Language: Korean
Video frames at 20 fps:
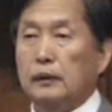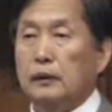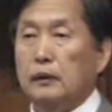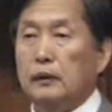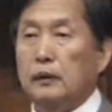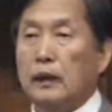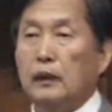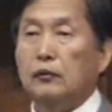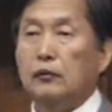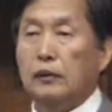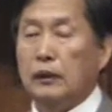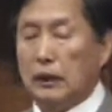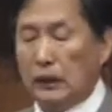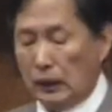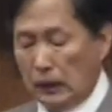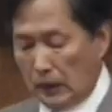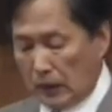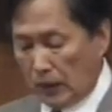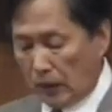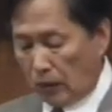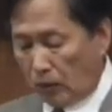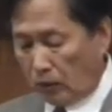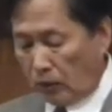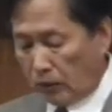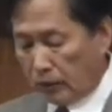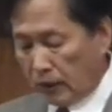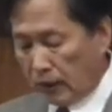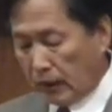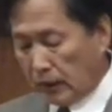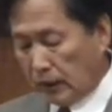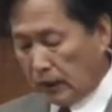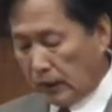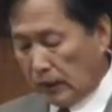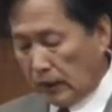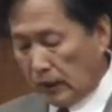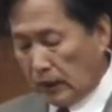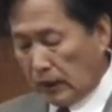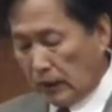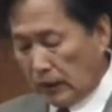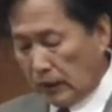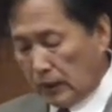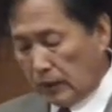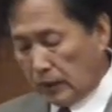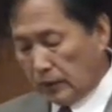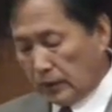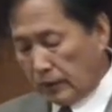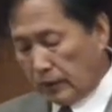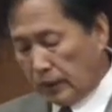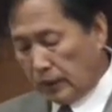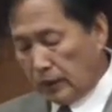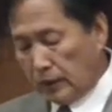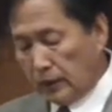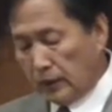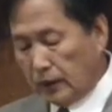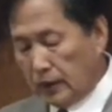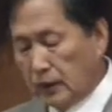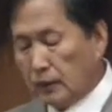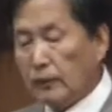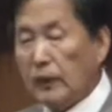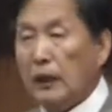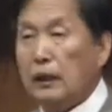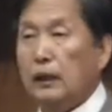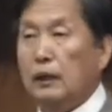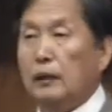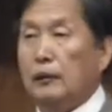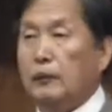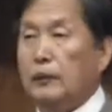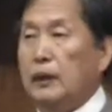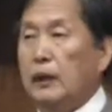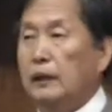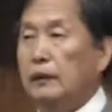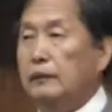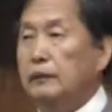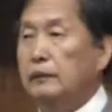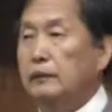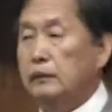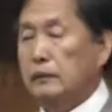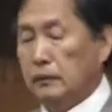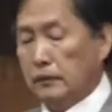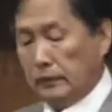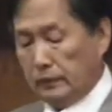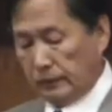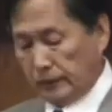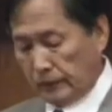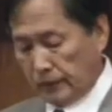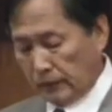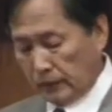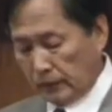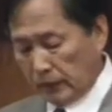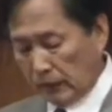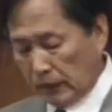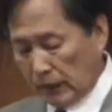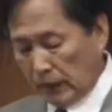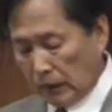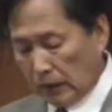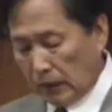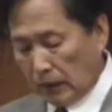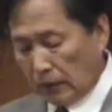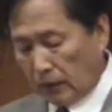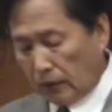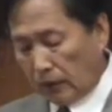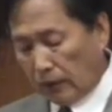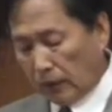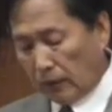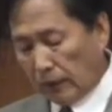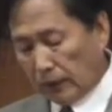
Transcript: 그 개구리 올챙이 쪽 일을 잊지 말라는 겁니다. 우리가